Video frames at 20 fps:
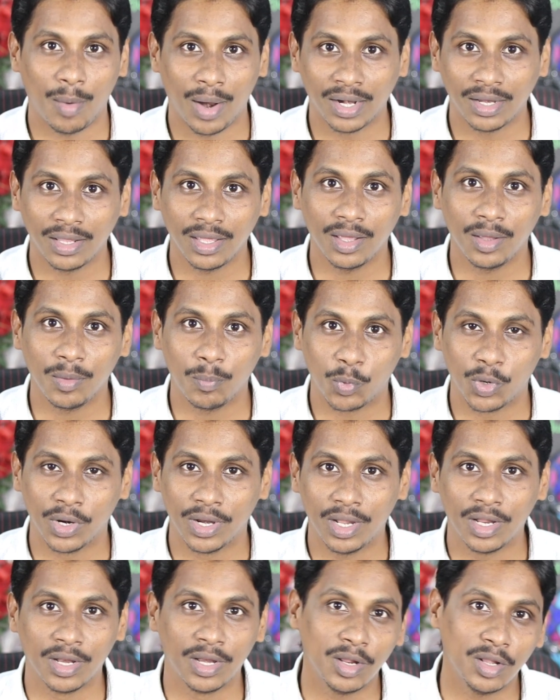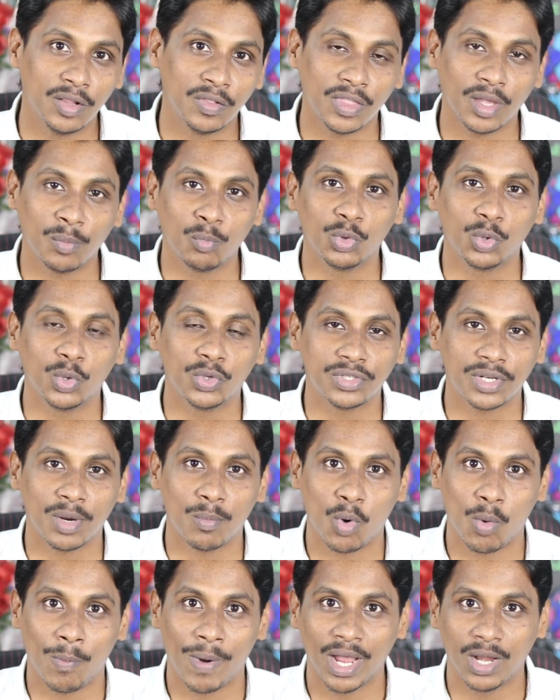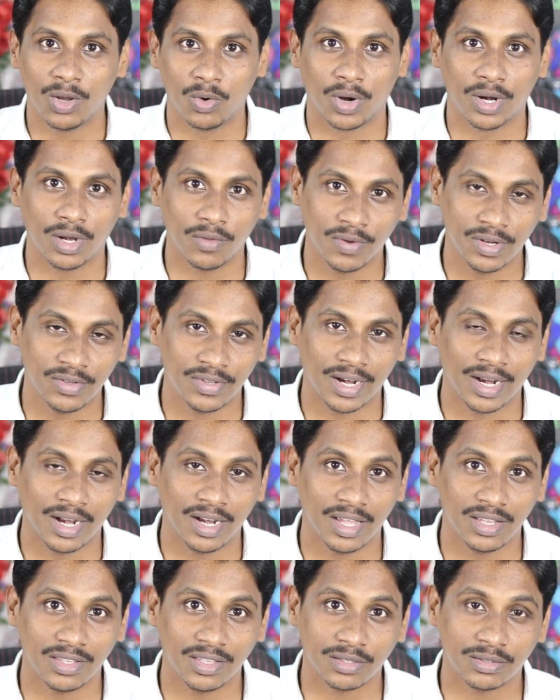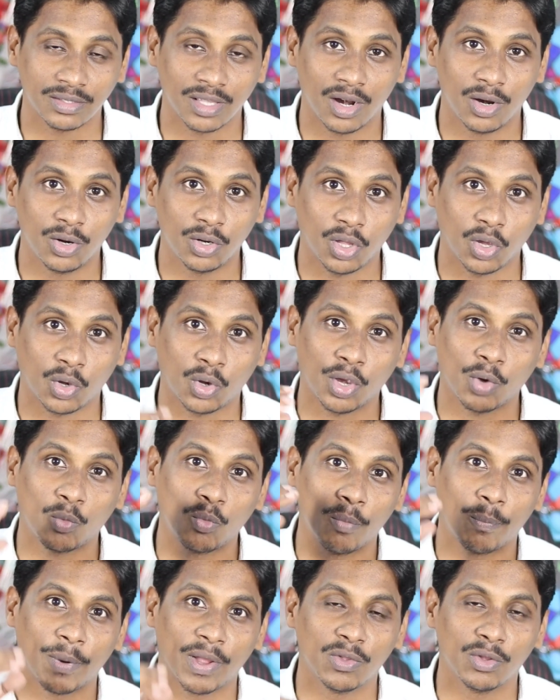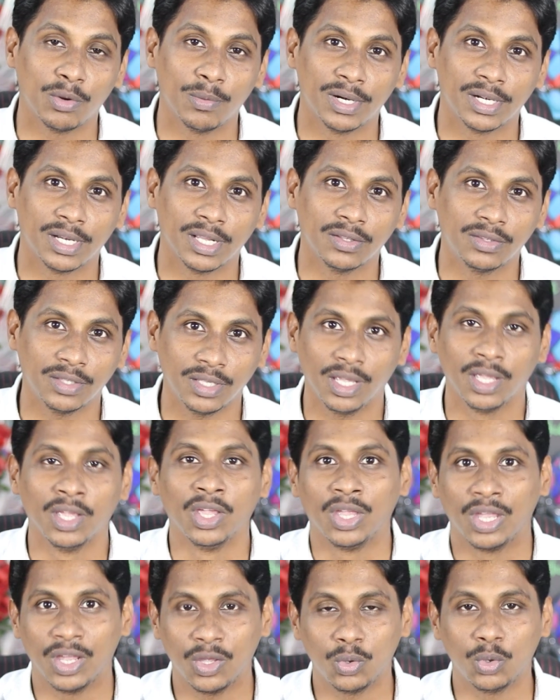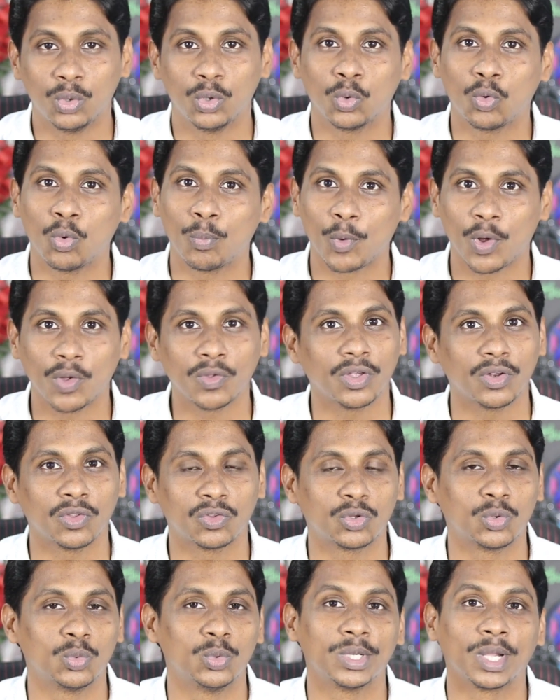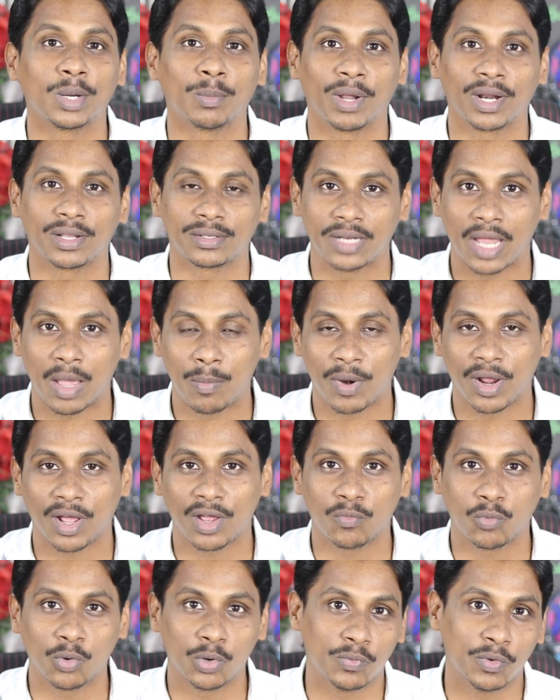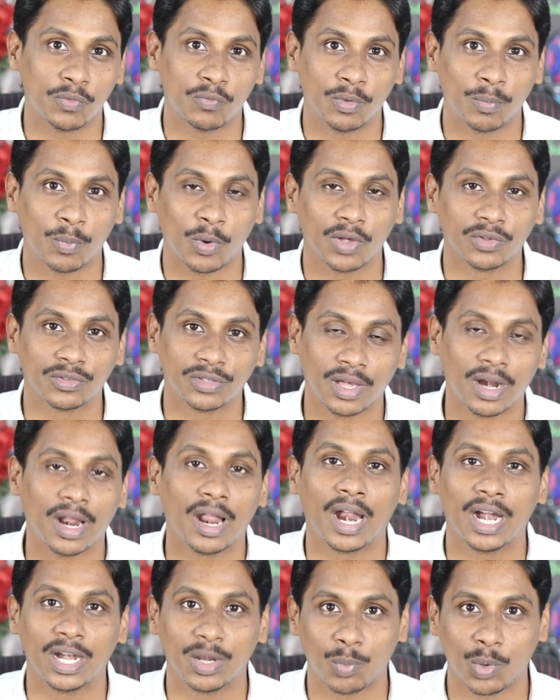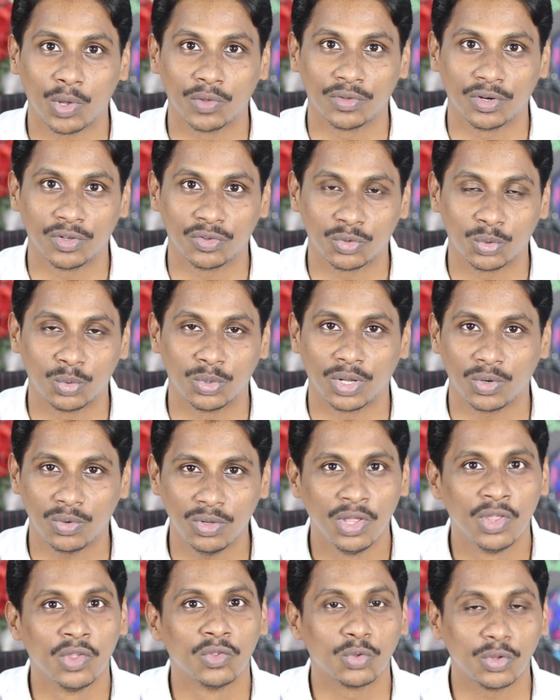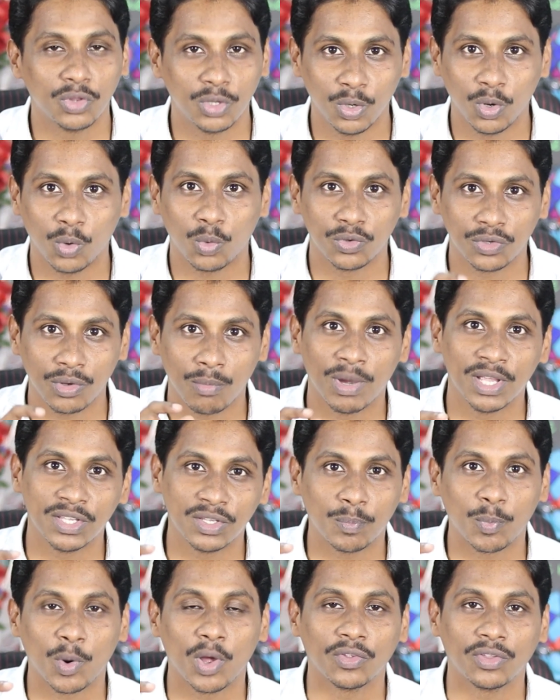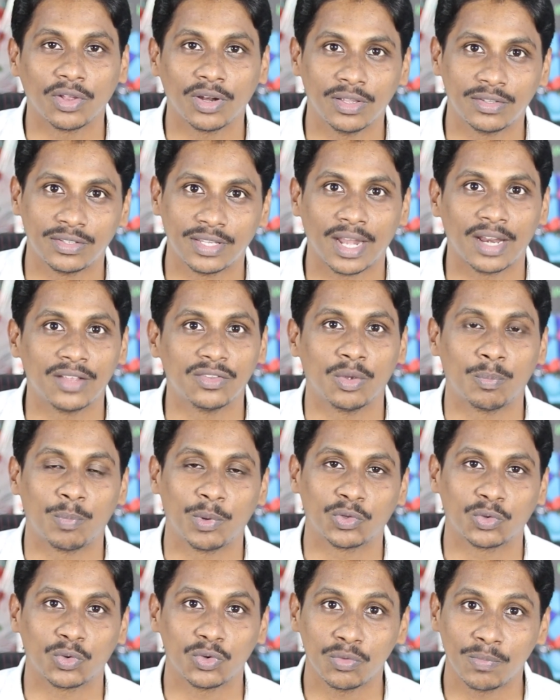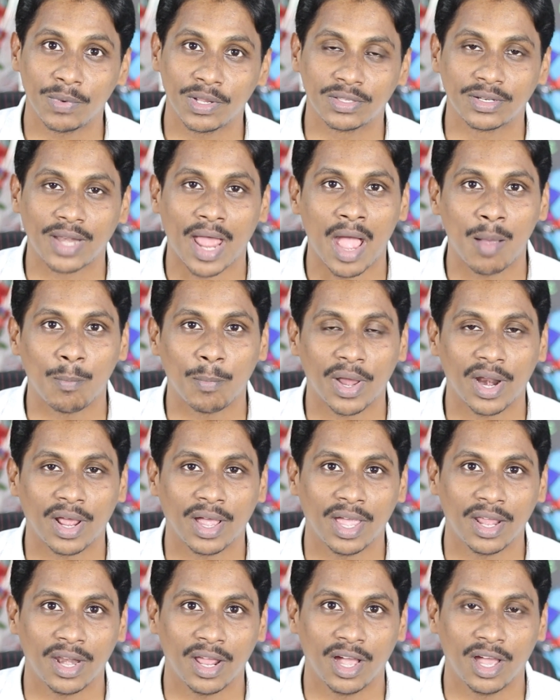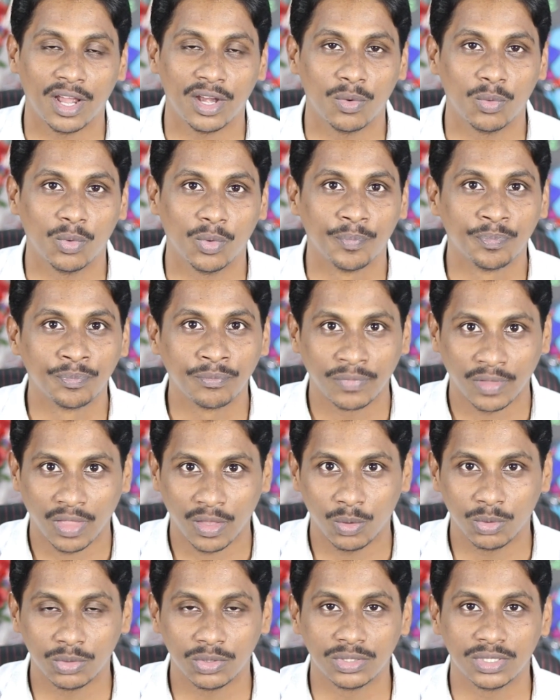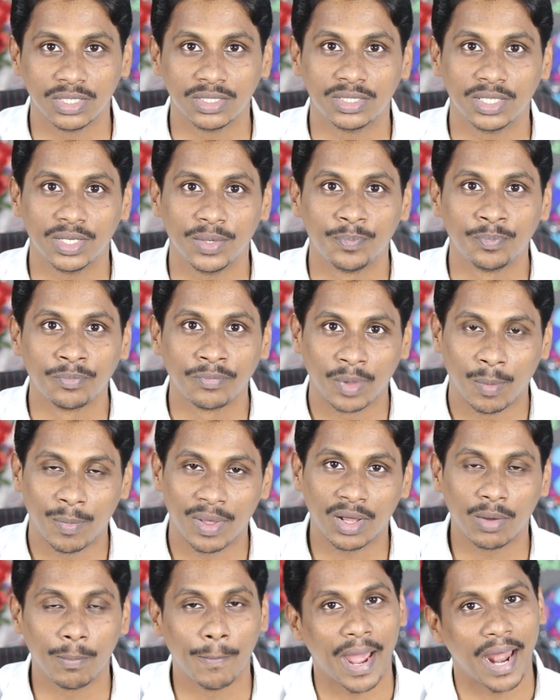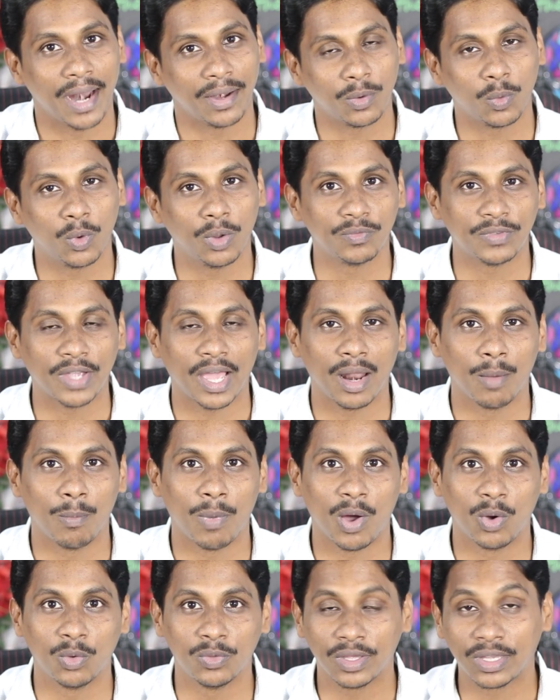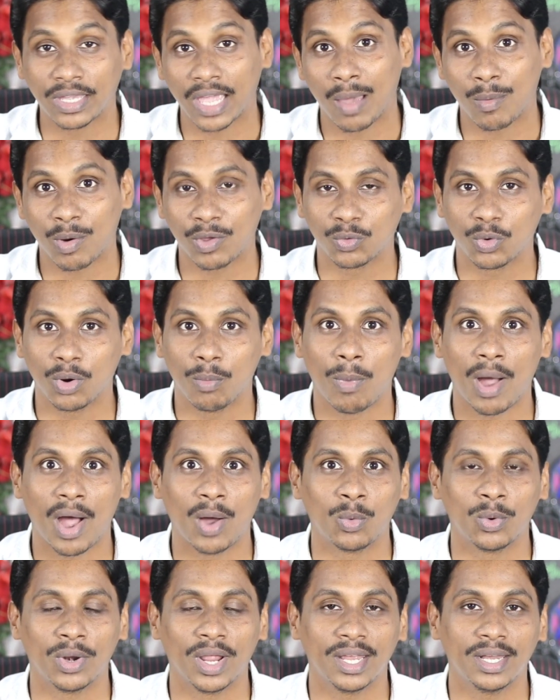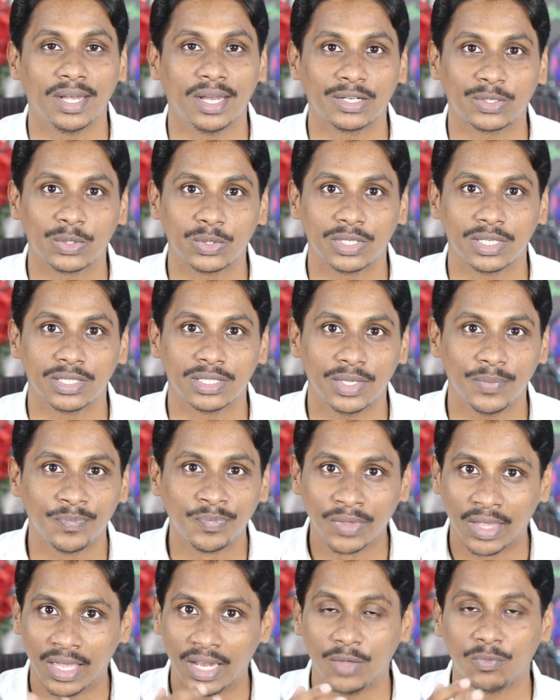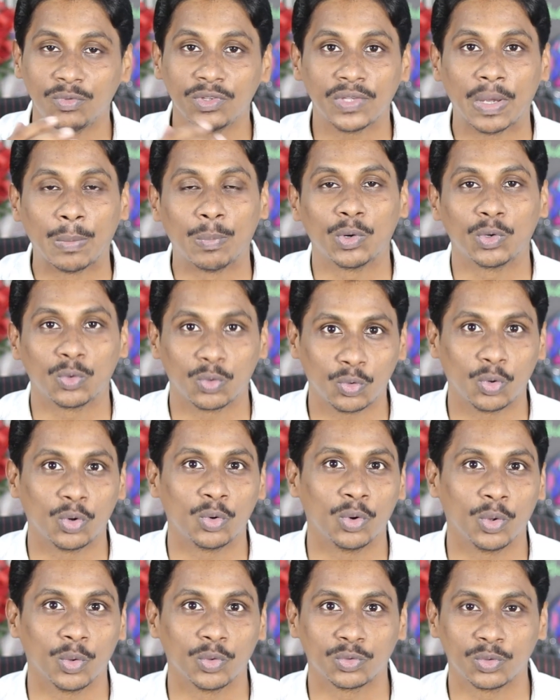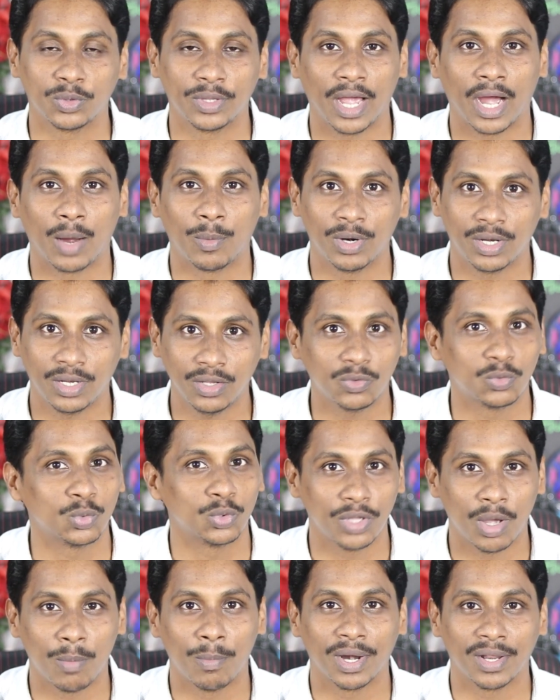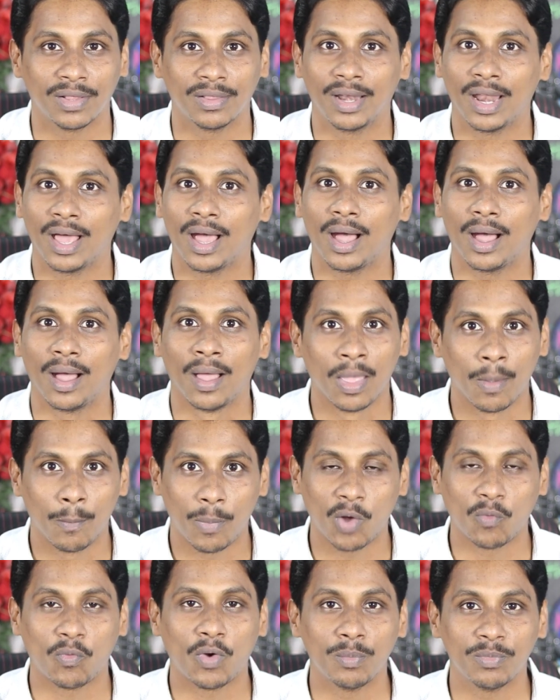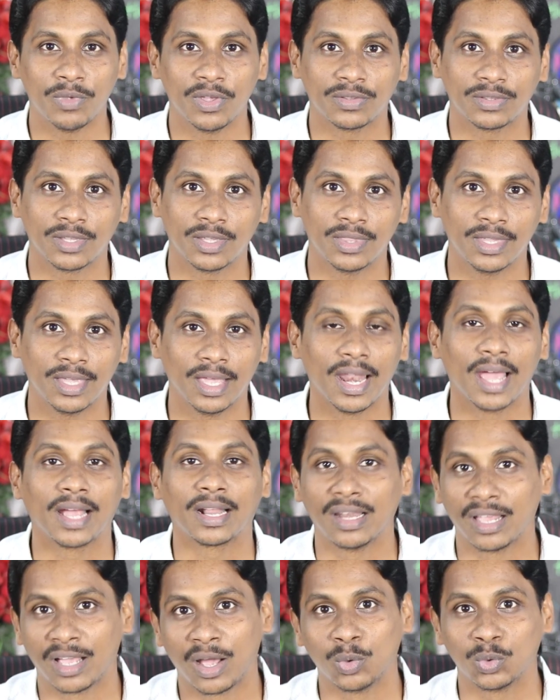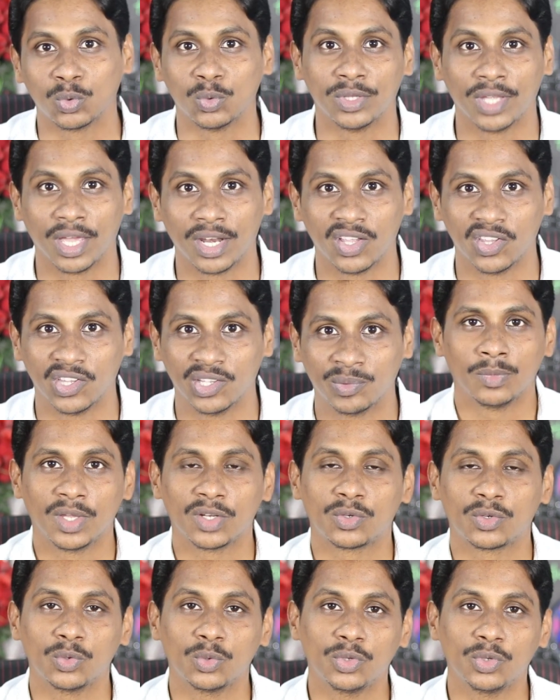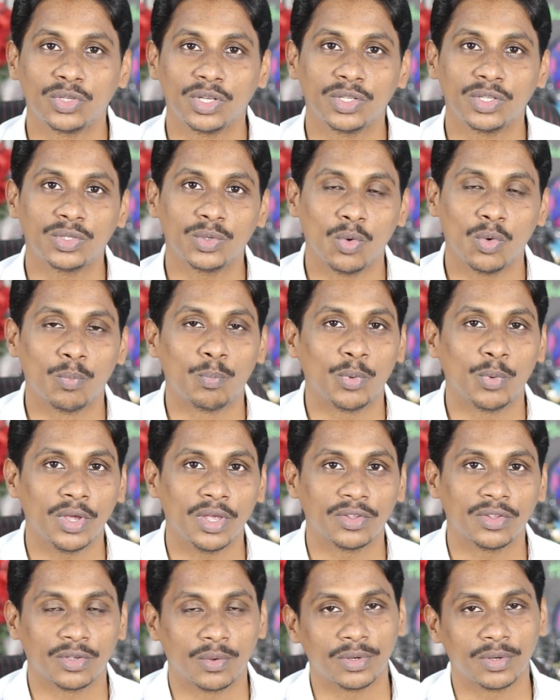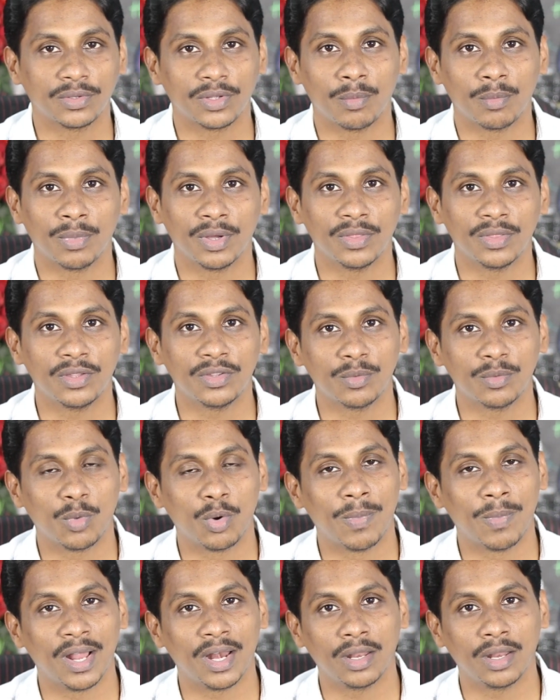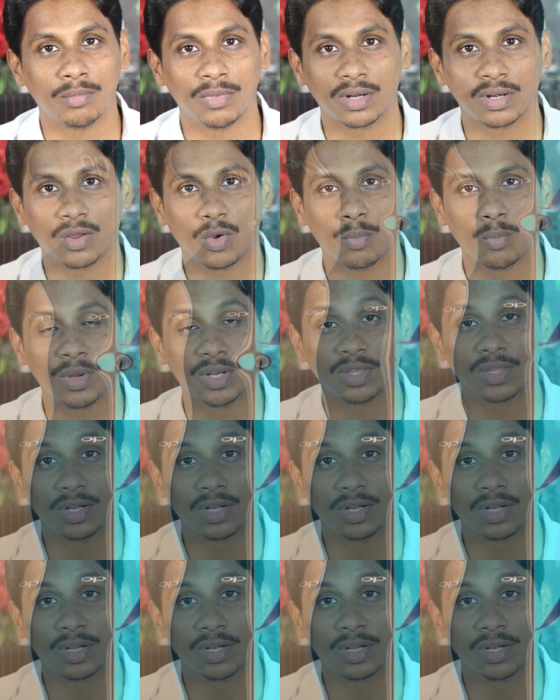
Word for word: అంటే ఇప్పుడు నేను ఇంతకుముందు వచ్చిన మొబైల్ అంటే వీళ్ళు జనరల్గా ఏం చేస్తారంటే ఎక్కువ ఎక్కువ ప్రైజులు పెట్టేసి ఏదో డొక్కు ప్రాసెసర్ ఇస్తూ ఉంటారు మనకు స్నాప్డ్రాగన్ ఫోర్ ఫిఫ్టీ ప్రాసెసర్ అలాంటి ప్రాసెసర్ ఇస్తూ ఉంటారు సో దీనిలో కొంచెం మంచి ప్రాసెసర్ ఇచ్చారని చెప్పేసుకోవచ్చు ప్లస్ ర్యామ్ పరంగా అయినా కానీ తర్వాత వచ్చేసి మనకు బ్యాటరీ కూడా చాలా బాగుంది కెమెరాస్ కూడా బాగున్నాయి నెక్స్ట్ వచ్చేసి ఎన్ఎస్సి సపోర్ట్ తోటి కూడా వస్తుంది కాబట్టి చూద్దాం మరి ఇది ఎలా పర్ఫామ్ చేస్తుంది ఎలా క్లిక్ అవుతుంది అనేది నెక్స్ట్ వచ్చేసి ఒప్పో ఏ సెవెన్కి సంబంధించి మొబైల్ మనకు నవంబర్